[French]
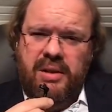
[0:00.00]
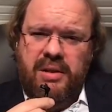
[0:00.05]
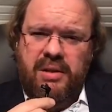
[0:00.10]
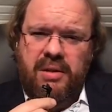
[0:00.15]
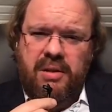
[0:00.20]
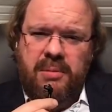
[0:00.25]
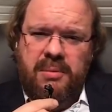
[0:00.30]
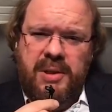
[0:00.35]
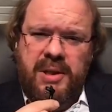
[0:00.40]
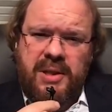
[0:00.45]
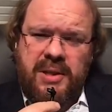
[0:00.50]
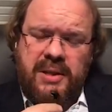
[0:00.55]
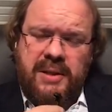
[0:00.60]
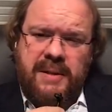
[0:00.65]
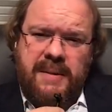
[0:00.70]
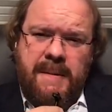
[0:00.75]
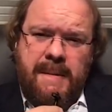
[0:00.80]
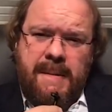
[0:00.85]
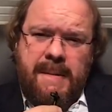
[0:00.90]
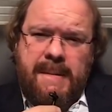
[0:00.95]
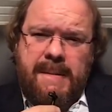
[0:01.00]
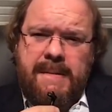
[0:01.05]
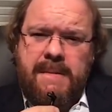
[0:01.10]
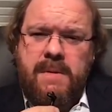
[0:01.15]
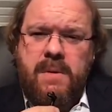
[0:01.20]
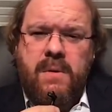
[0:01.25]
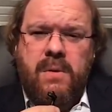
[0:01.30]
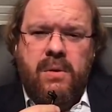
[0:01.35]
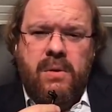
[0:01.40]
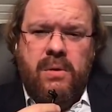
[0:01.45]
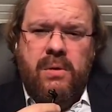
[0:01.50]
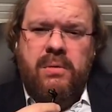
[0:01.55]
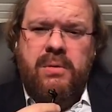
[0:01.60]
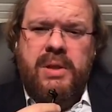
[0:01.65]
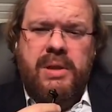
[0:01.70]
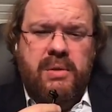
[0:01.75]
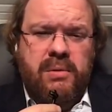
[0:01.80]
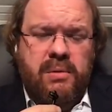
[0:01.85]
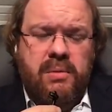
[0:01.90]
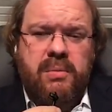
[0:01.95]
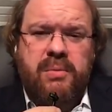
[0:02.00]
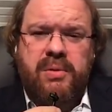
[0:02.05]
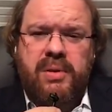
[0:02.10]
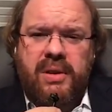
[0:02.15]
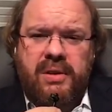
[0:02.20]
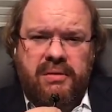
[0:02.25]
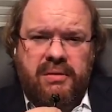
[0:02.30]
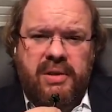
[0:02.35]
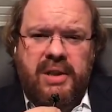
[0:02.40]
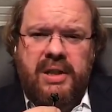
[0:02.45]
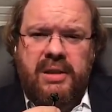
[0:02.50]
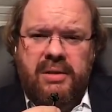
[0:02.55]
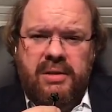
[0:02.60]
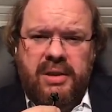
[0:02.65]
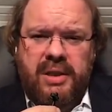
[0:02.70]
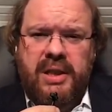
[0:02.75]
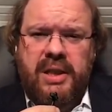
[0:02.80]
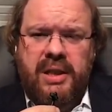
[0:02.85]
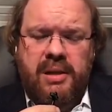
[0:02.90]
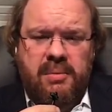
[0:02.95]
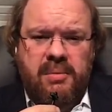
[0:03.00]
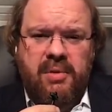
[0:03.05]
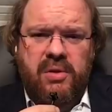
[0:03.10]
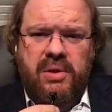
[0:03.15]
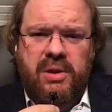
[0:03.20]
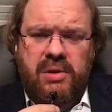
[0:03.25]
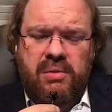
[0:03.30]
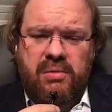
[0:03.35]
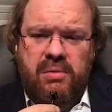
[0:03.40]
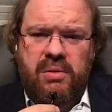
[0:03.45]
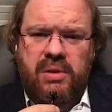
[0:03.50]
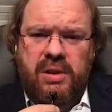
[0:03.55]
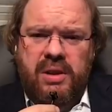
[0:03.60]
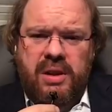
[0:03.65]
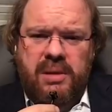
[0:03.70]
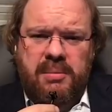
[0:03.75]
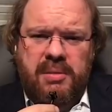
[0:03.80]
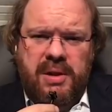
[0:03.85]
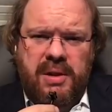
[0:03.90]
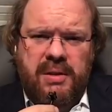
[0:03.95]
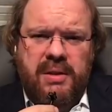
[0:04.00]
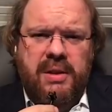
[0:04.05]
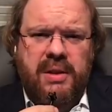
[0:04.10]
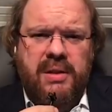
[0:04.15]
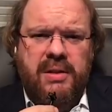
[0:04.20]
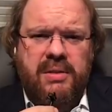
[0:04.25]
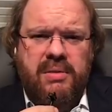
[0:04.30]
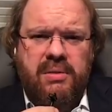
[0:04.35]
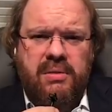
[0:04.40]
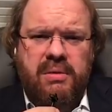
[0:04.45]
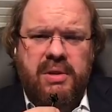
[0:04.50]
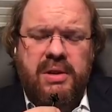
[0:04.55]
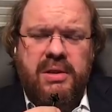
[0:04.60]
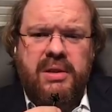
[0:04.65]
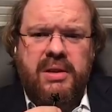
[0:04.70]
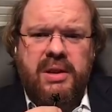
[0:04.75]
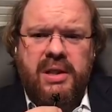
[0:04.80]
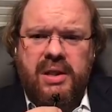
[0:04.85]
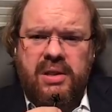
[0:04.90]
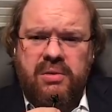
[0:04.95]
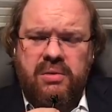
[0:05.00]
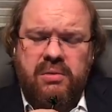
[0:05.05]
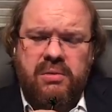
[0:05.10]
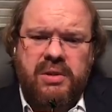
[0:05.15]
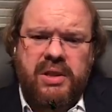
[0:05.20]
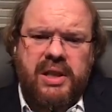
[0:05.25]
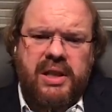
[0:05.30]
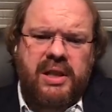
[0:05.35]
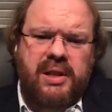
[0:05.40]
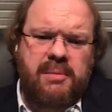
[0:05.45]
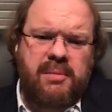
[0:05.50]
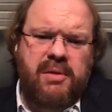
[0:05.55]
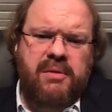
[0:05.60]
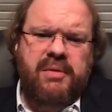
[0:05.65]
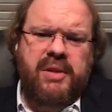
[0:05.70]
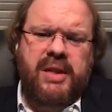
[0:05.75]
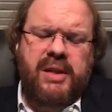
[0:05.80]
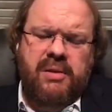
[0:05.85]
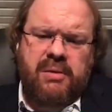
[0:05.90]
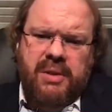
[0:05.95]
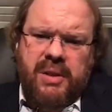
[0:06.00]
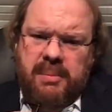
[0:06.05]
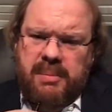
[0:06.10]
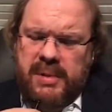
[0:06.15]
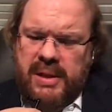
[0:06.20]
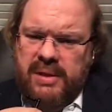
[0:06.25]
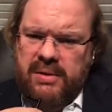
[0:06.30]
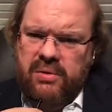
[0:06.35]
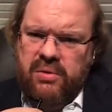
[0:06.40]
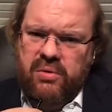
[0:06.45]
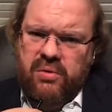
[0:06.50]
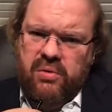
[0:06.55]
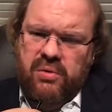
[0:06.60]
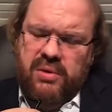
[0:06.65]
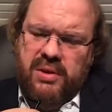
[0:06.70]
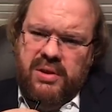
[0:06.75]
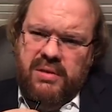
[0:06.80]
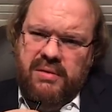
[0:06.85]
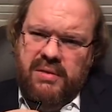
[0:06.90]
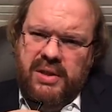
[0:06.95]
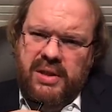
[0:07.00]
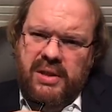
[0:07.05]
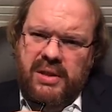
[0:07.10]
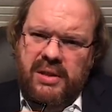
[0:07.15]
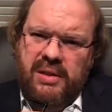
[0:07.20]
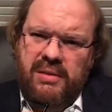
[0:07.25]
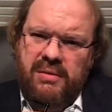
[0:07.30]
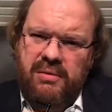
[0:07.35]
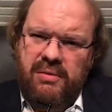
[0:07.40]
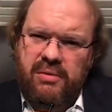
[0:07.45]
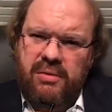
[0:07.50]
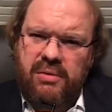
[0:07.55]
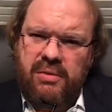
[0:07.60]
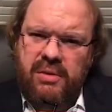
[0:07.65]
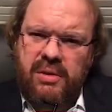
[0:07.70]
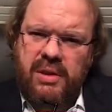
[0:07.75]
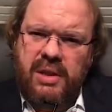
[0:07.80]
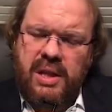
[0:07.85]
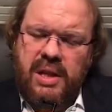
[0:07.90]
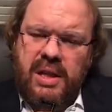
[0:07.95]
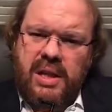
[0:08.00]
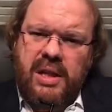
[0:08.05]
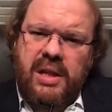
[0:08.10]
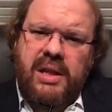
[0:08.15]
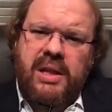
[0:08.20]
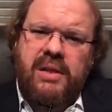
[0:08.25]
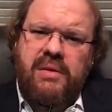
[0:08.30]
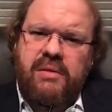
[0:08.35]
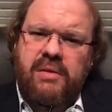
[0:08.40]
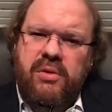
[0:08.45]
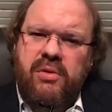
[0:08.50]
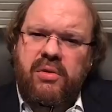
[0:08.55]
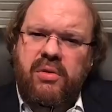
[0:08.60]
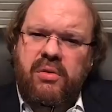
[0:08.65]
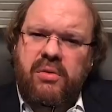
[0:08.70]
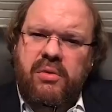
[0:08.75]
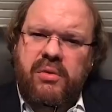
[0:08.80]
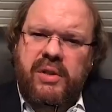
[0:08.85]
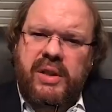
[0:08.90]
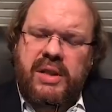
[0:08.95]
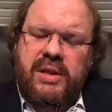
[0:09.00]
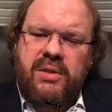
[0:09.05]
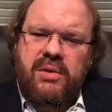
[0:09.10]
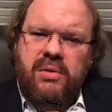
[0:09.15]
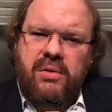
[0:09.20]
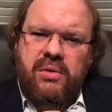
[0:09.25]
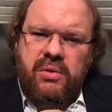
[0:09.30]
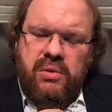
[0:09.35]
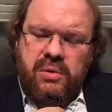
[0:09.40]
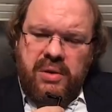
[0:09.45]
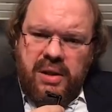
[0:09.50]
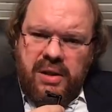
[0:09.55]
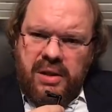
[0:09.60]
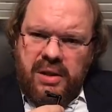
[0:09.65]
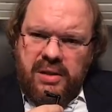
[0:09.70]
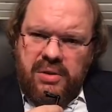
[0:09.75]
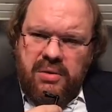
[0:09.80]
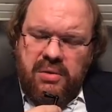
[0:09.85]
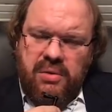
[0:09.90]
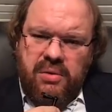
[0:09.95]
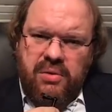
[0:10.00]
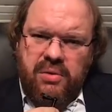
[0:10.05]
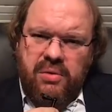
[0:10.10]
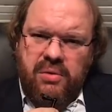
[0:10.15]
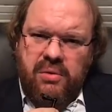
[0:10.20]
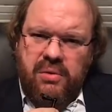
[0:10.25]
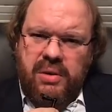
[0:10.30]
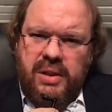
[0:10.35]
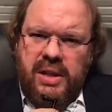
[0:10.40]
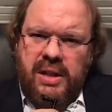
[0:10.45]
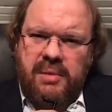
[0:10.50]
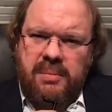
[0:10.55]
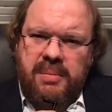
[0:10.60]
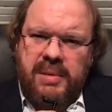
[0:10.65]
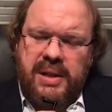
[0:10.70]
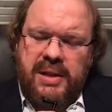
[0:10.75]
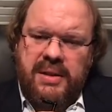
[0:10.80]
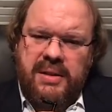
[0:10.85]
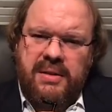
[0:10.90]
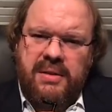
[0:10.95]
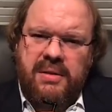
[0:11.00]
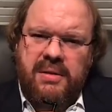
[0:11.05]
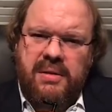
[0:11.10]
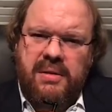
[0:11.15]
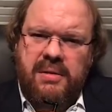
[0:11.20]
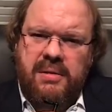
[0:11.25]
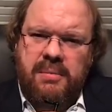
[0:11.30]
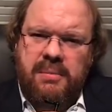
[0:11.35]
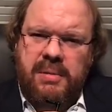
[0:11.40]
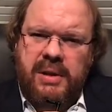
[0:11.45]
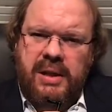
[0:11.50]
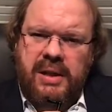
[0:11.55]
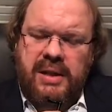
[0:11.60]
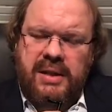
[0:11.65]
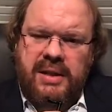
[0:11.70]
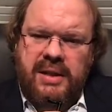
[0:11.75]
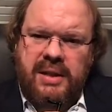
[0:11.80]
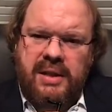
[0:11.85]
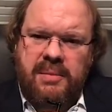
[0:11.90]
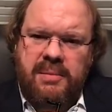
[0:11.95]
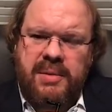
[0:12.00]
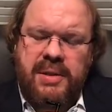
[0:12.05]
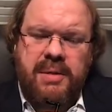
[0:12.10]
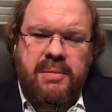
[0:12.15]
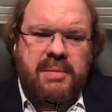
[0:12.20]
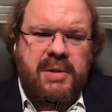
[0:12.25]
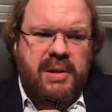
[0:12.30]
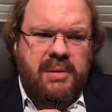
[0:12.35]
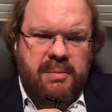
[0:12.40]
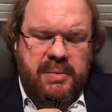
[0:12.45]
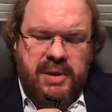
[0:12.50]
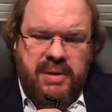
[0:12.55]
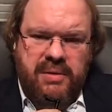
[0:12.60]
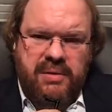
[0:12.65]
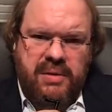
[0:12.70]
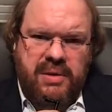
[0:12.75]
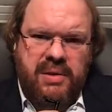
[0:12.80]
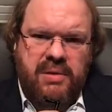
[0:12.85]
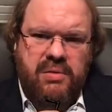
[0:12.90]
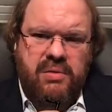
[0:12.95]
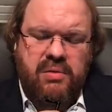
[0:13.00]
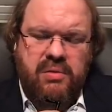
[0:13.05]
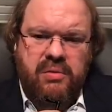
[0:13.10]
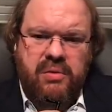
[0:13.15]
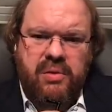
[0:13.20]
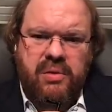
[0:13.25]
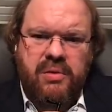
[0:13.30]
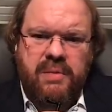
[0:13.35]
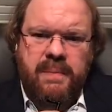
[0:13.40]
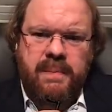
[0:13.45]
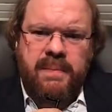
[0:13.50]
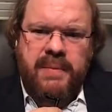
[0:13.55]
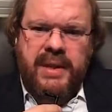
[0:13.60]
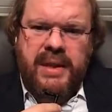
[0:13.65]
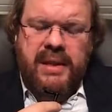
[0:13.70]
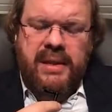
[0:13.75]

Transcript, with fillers: des orbites. Donc euh, oui, on peut avoir euh, carrément des douleurs après une crise d'angoisse et elles sont carrément vraies. On n'a pas à se justifier. Il faut, il faut trouver la solution. Alors la solution, elle passe par la thérapie, mais elle passe aussi souvent